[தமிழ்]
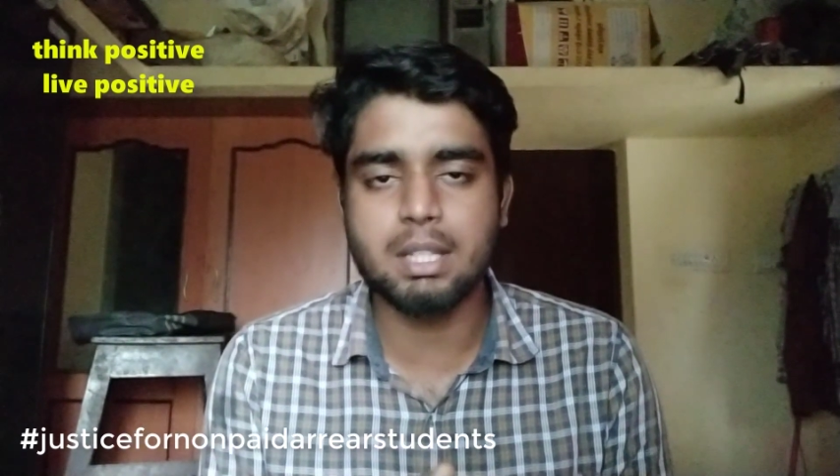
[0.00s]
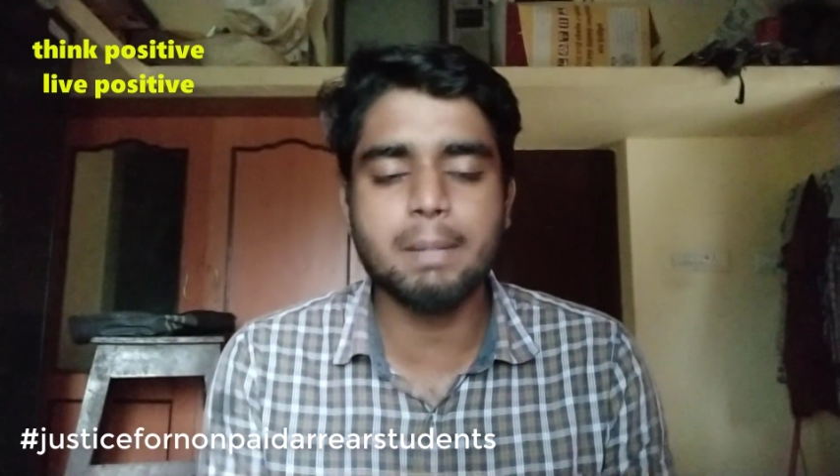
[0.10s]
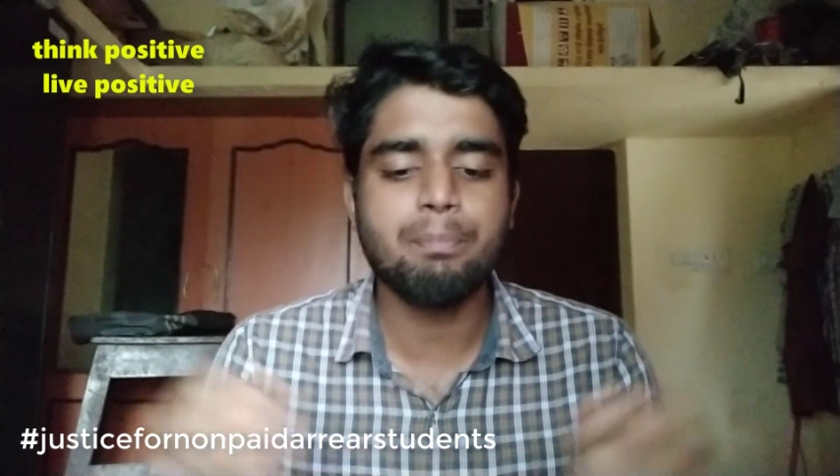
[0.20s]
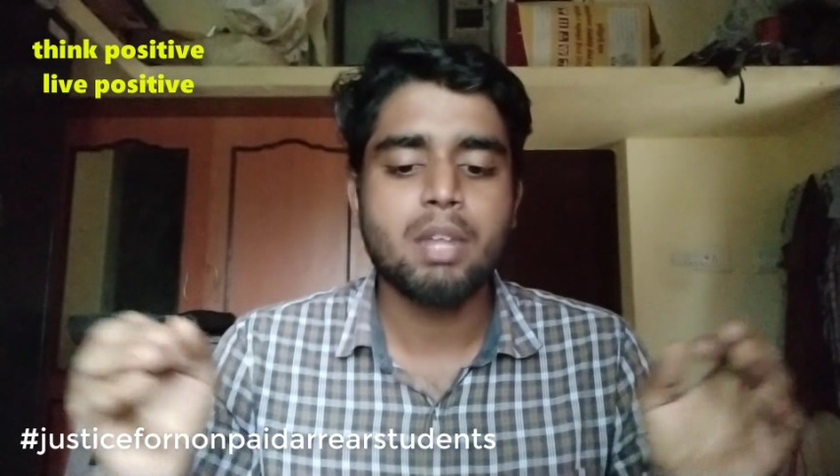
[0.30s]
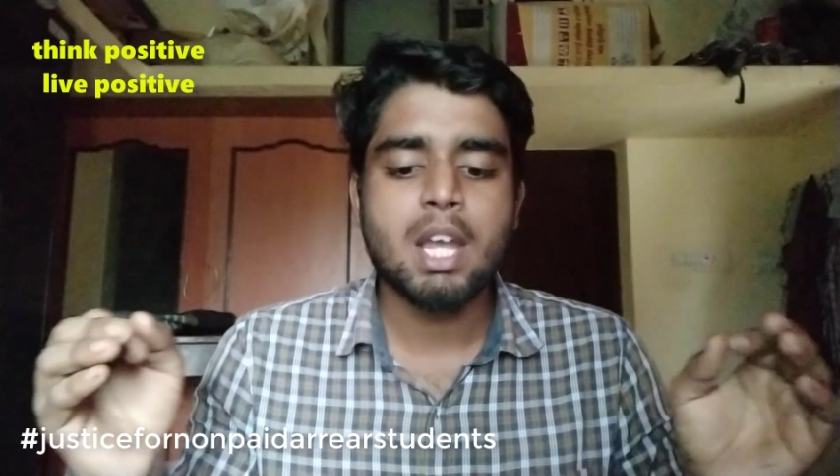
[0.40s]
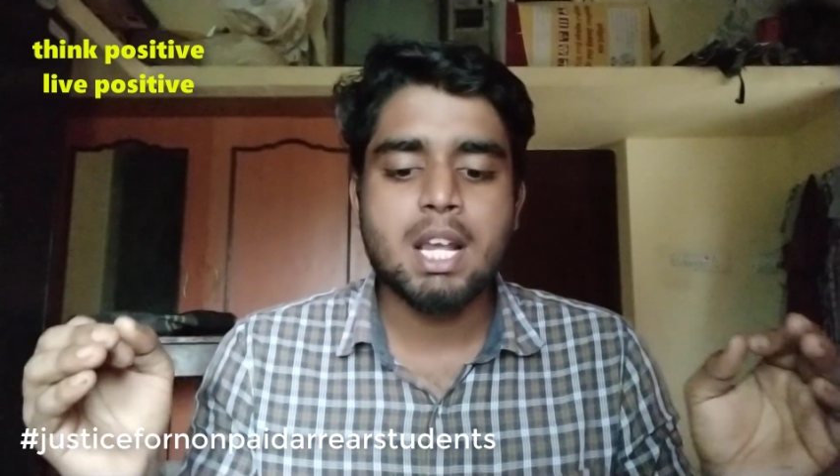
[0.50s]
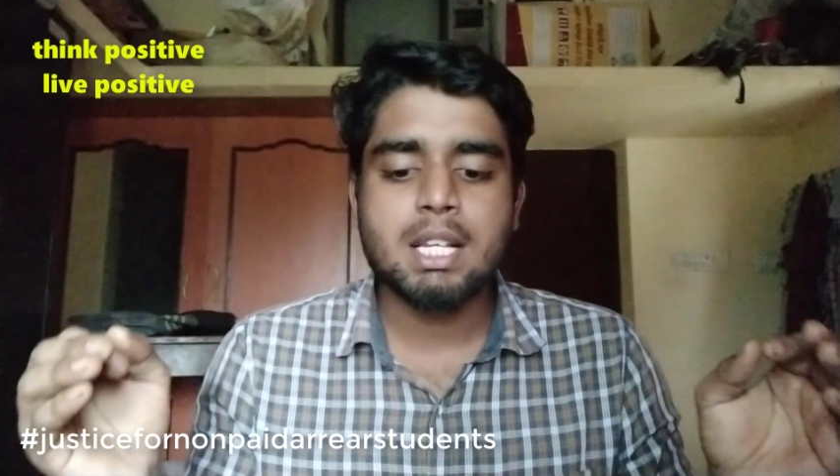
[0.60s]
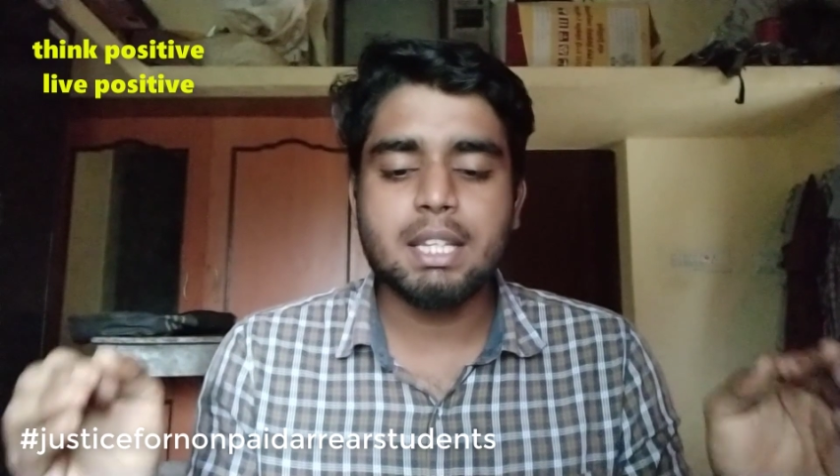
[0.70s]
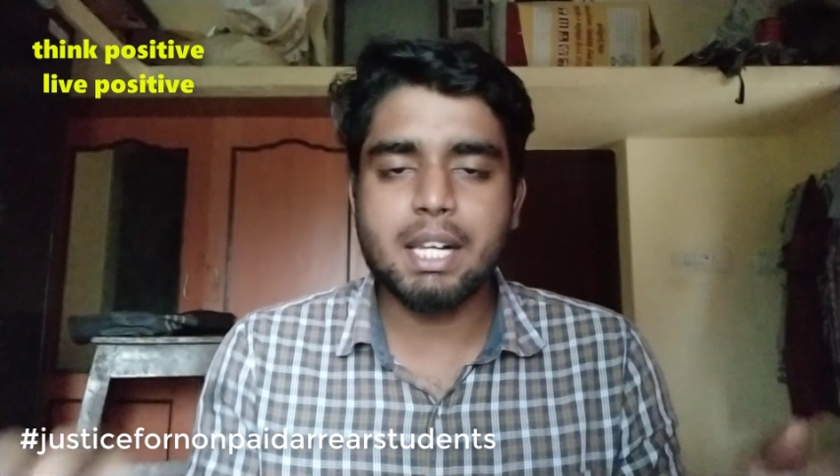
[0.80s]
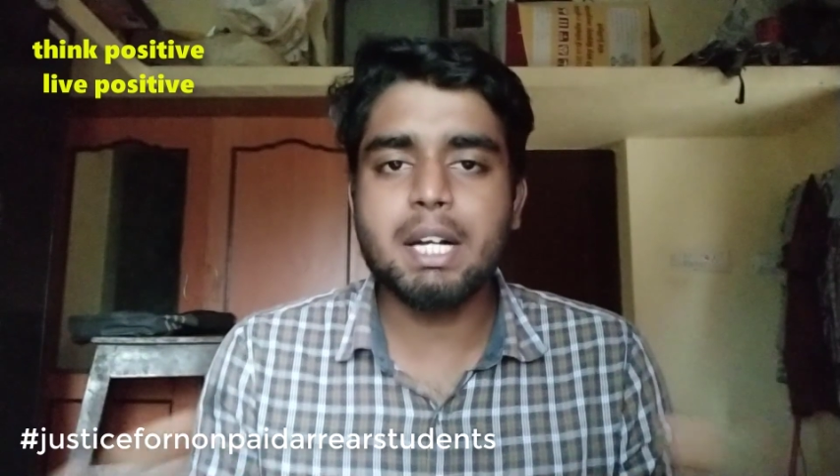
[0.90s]
வருது
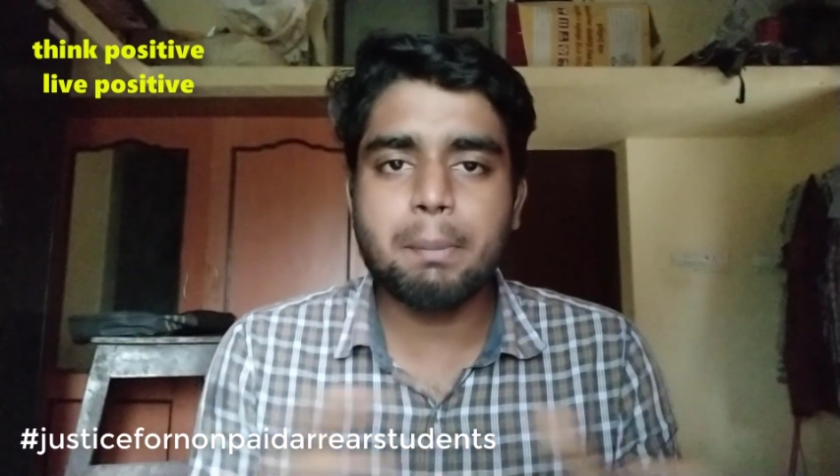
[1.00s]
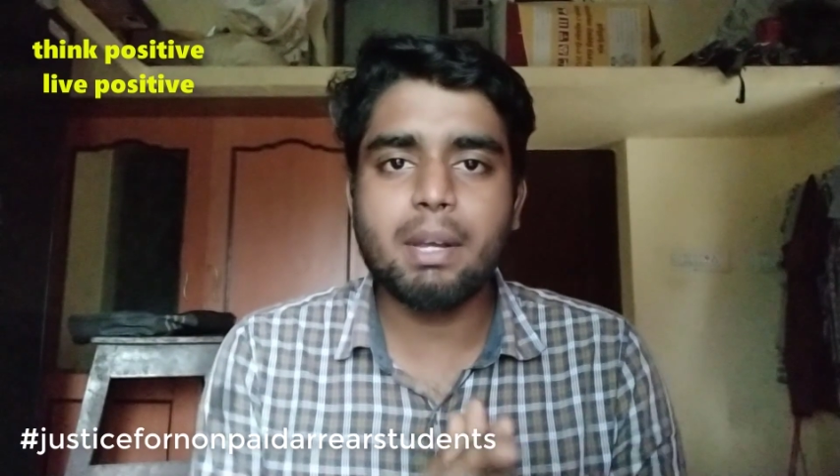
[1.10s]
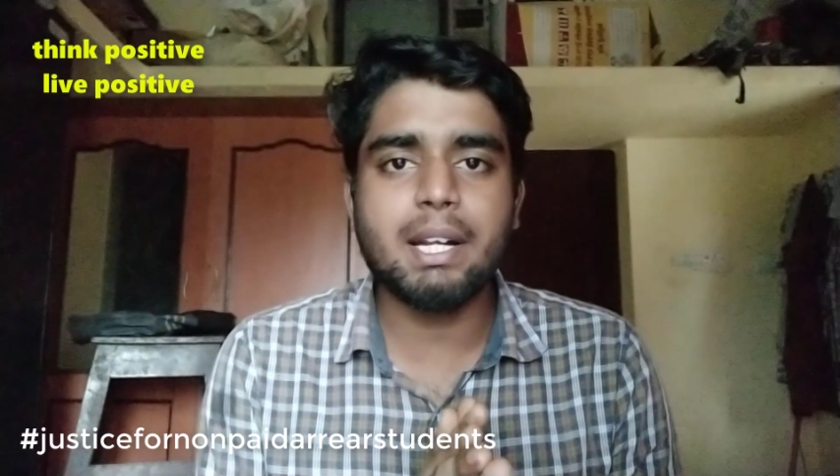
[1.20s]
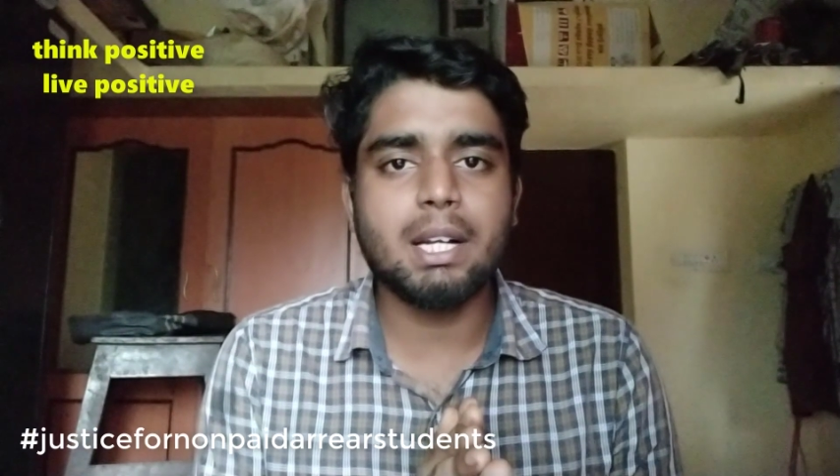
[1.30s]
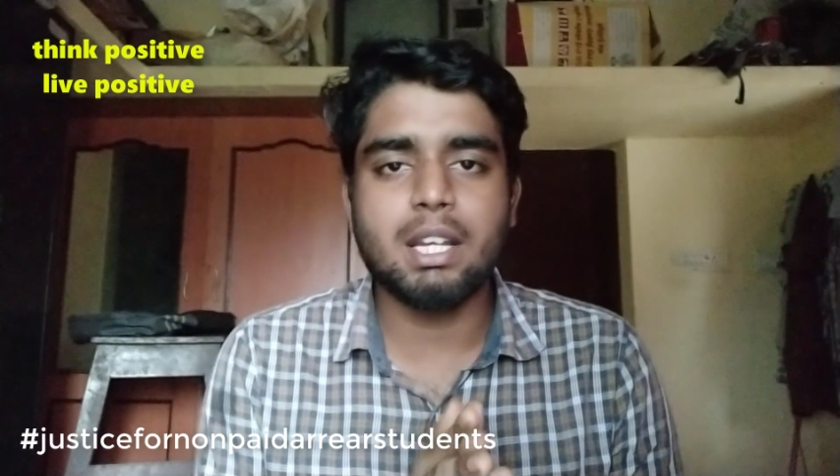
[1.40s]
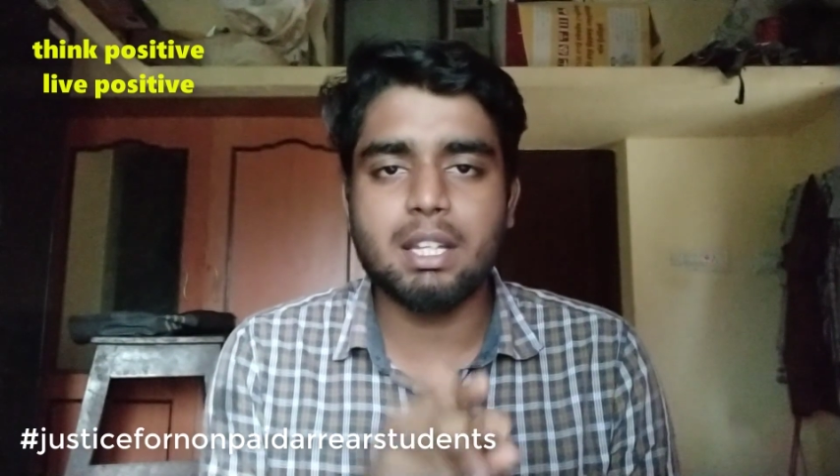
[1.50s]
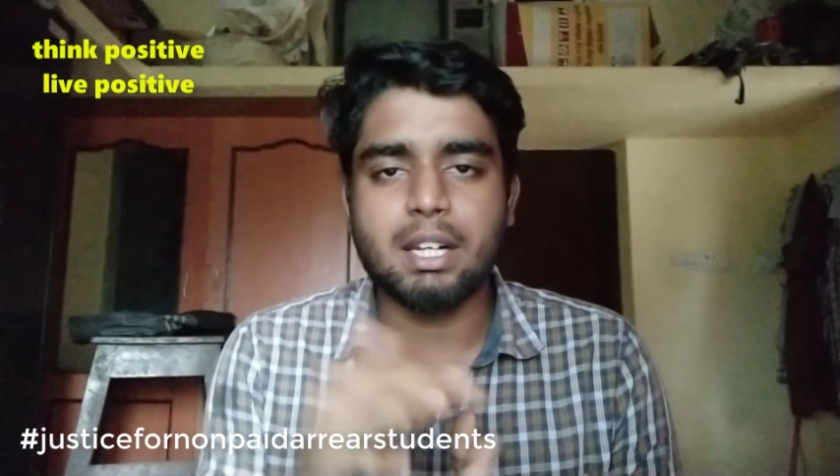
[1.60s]
இந்த ரெண்டு வாரம்